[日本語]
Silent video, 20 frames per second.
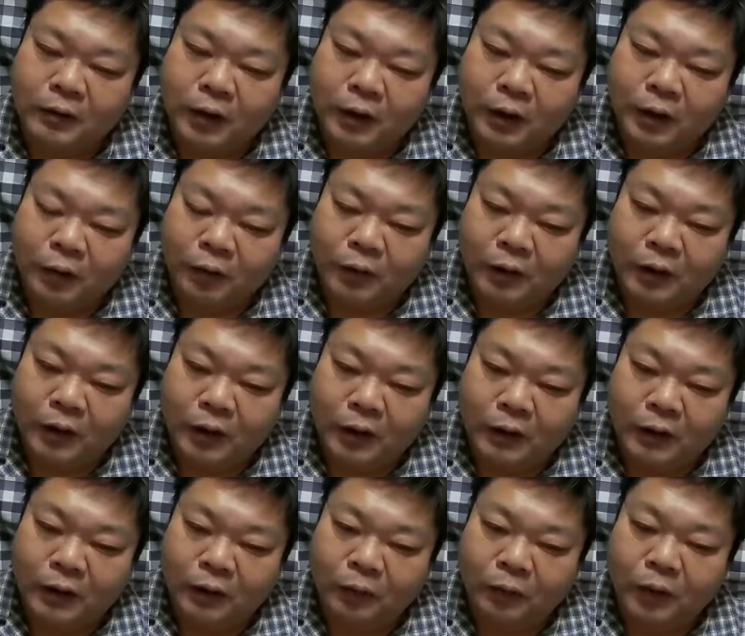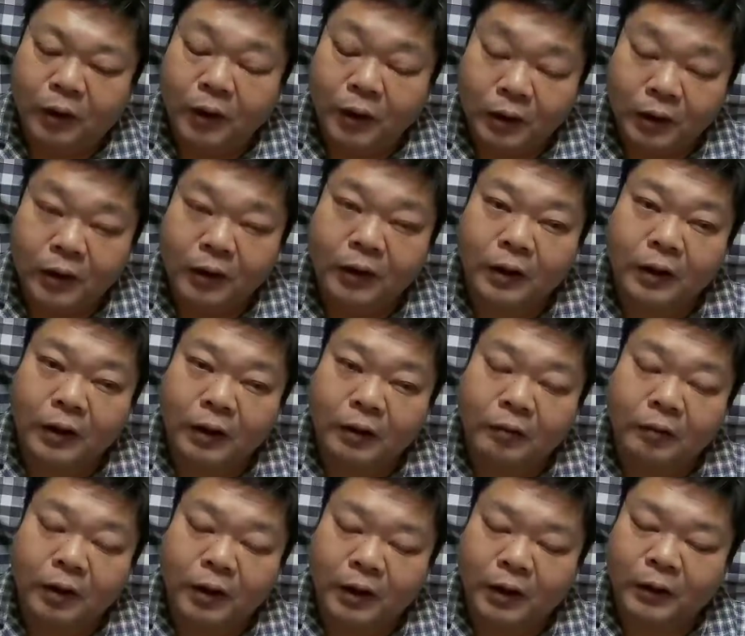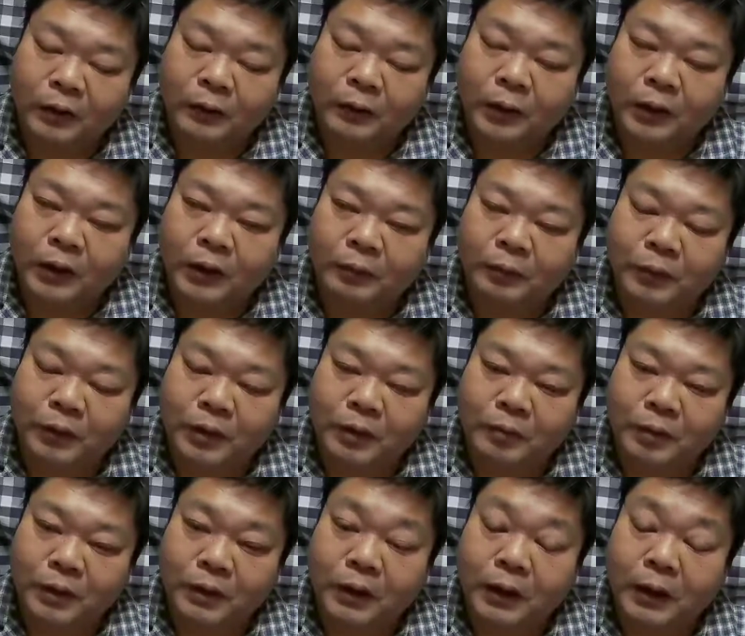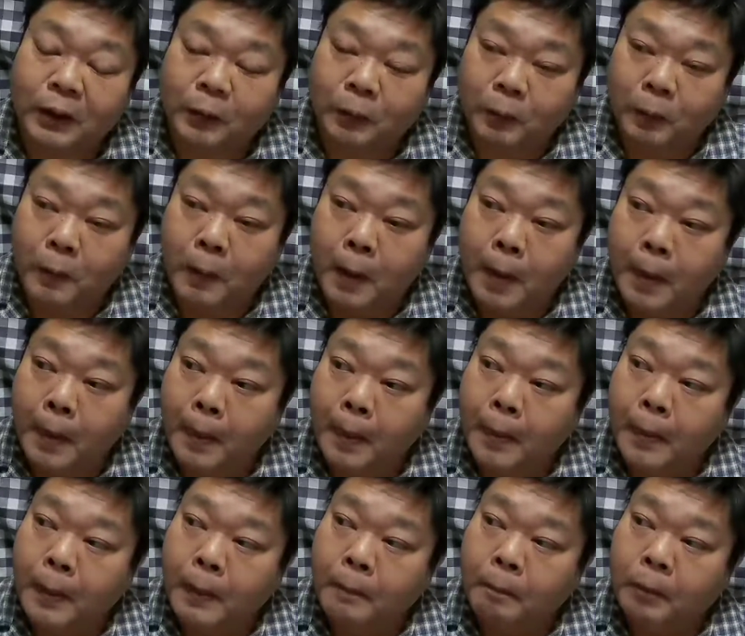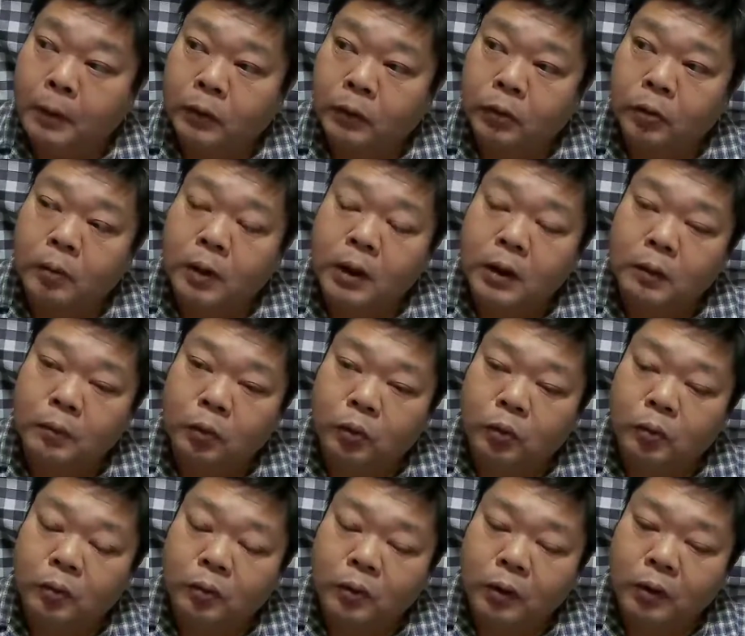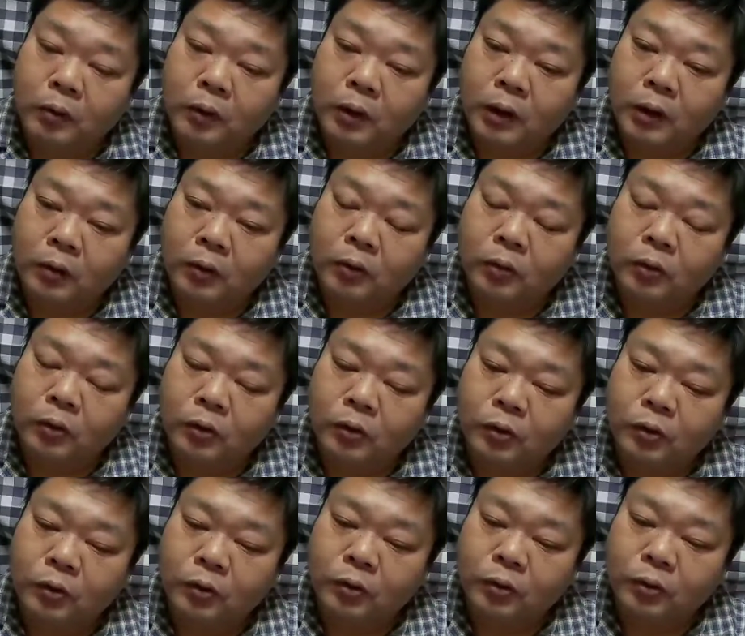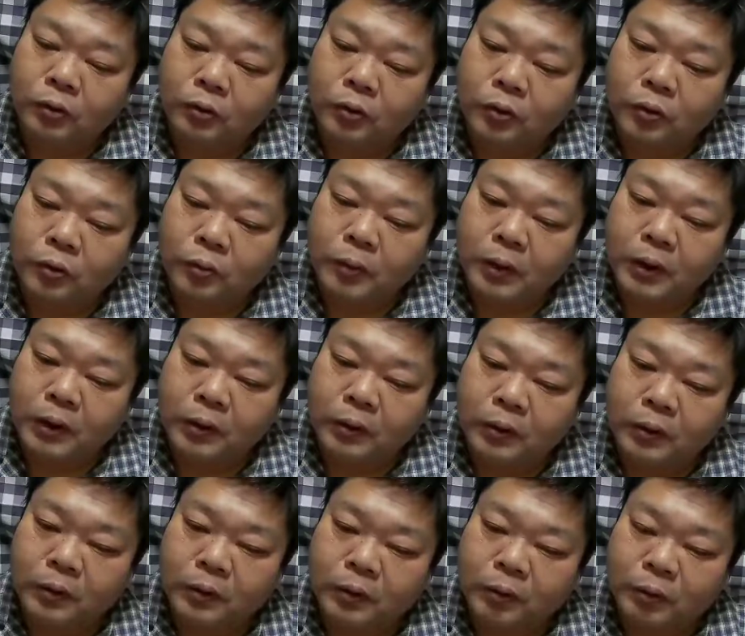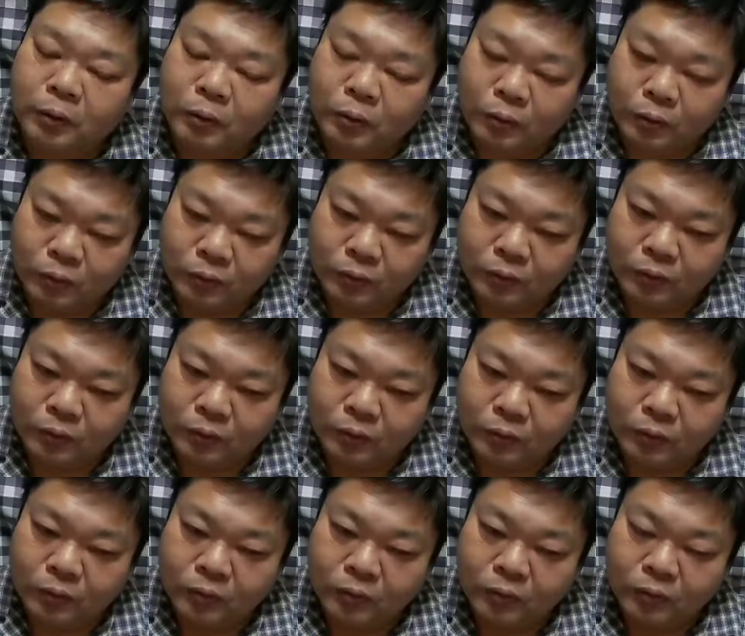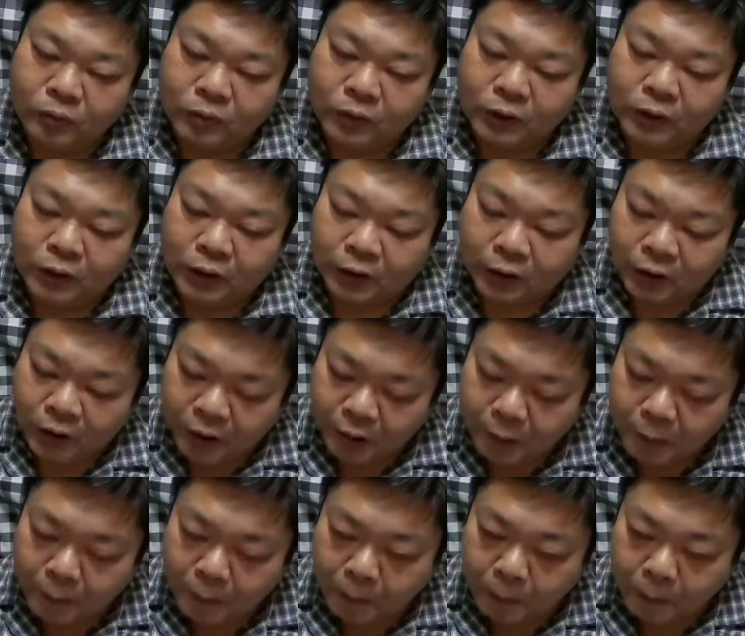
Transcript: が聞こえなかったとかね、えー、は映像の中でも言ってましたけど、まあ、その前にもともと1 5 0ルでしたっけ